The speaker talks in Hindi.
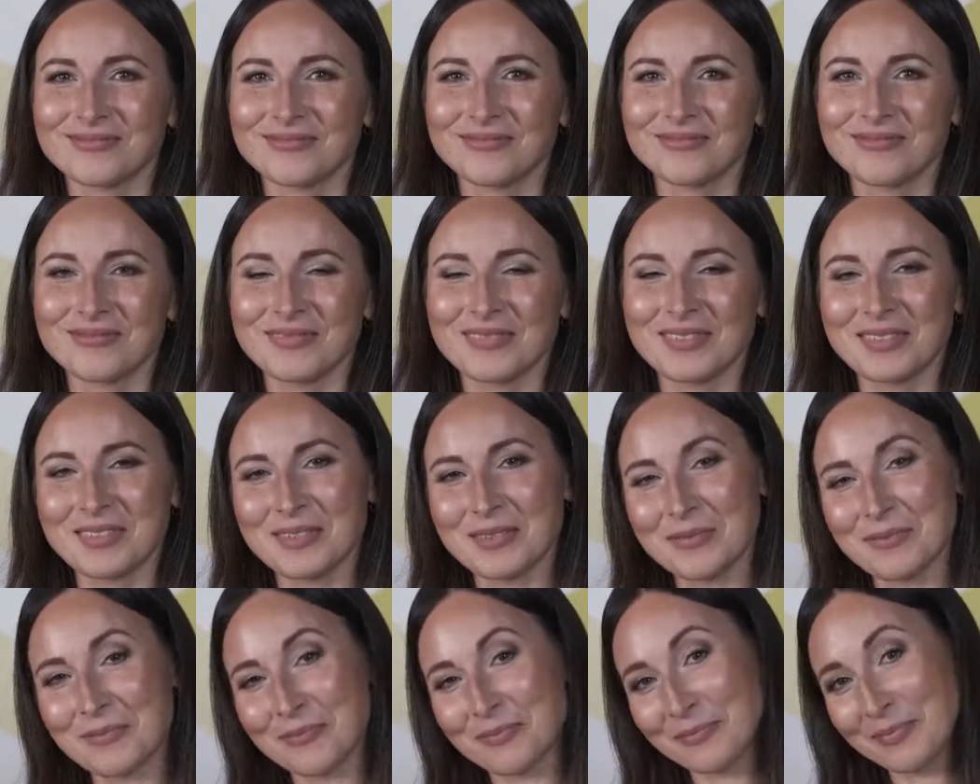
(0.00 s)
इधर उधर
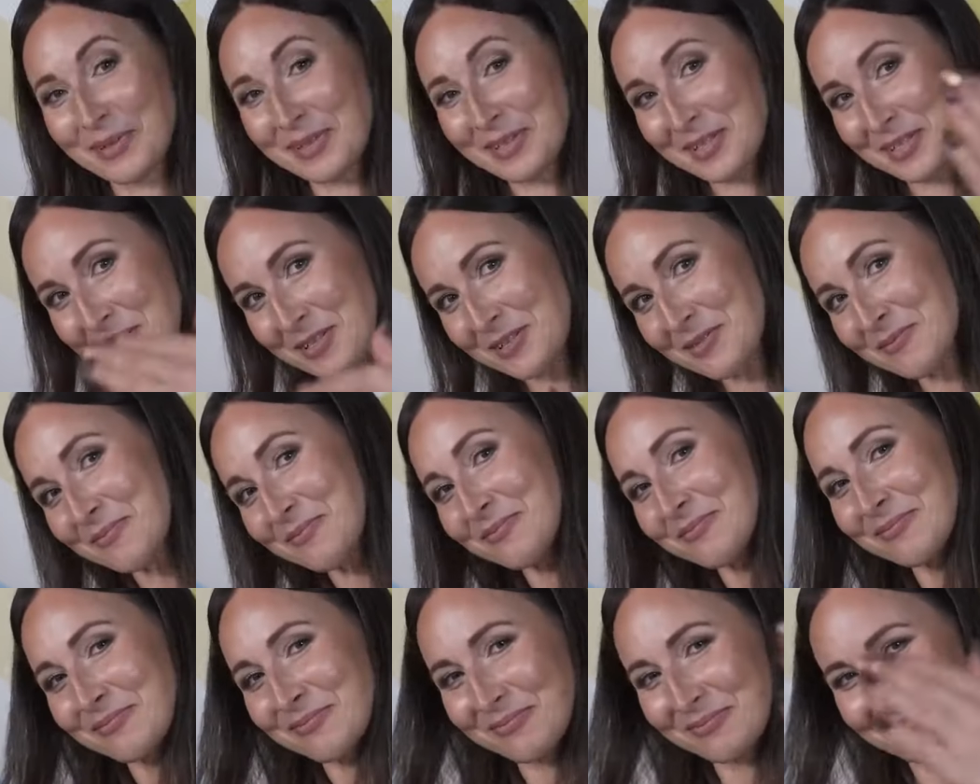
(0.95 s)
नहीं बस हम पर
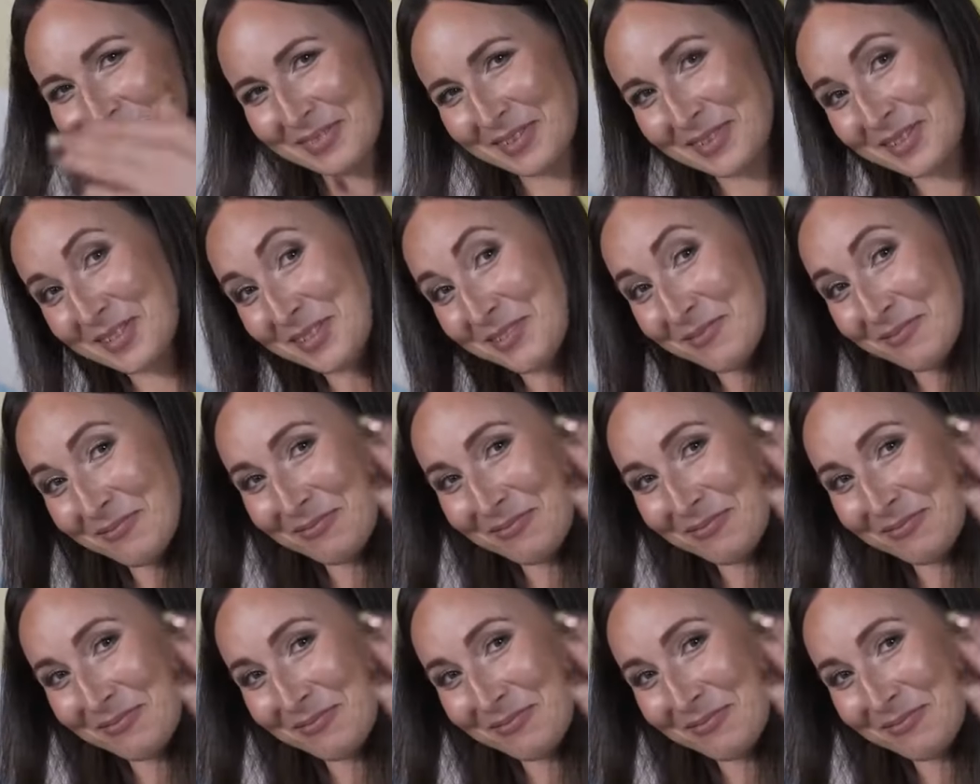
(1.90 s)
भरोसा कीजिए